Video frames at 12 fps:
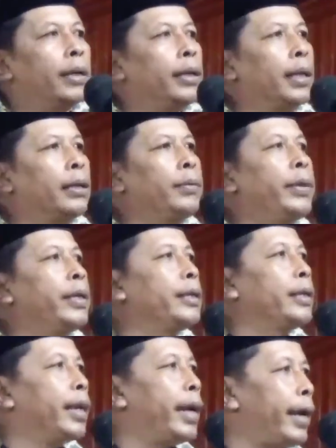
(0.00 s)
yang
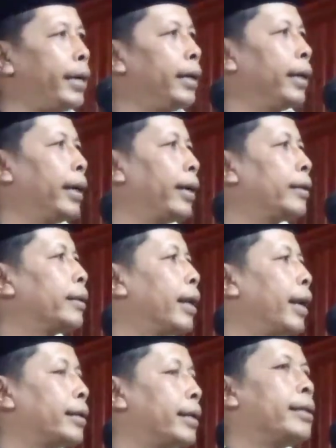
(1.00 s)
dibingkai dengan
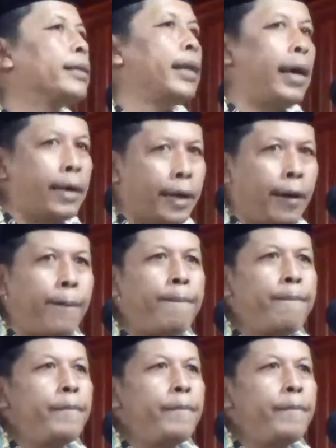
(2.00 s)
kasih sayang